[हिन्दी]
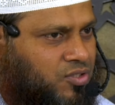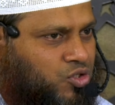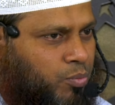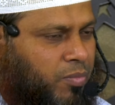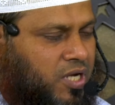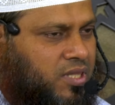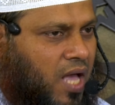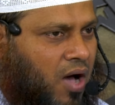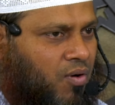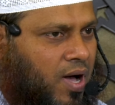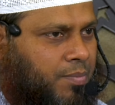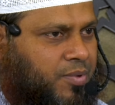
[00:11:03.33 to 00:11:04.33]
जो
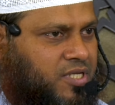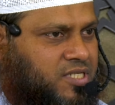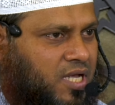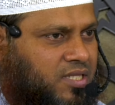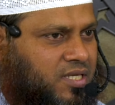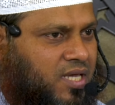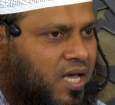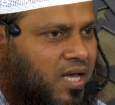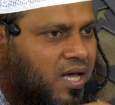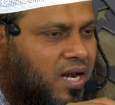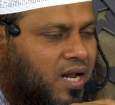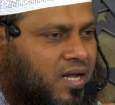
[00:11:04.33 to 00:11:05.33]
बर्ताव आपके साथ किया है
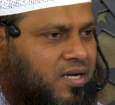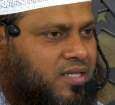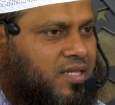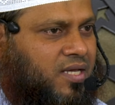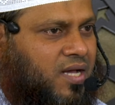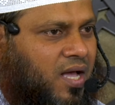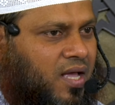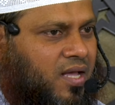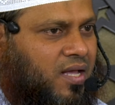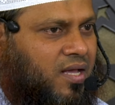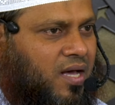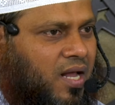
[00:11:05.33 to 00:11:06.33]
अल्लाह ने देखा है
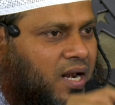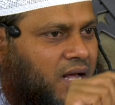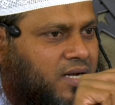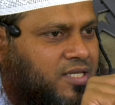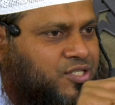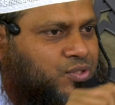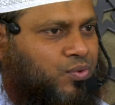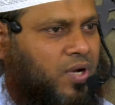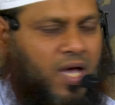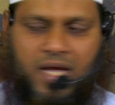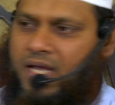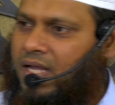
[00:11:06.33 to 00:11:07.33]
अल्लाह ने सुना
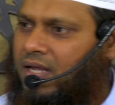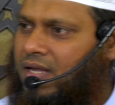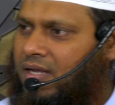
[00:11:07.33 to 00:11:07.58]
है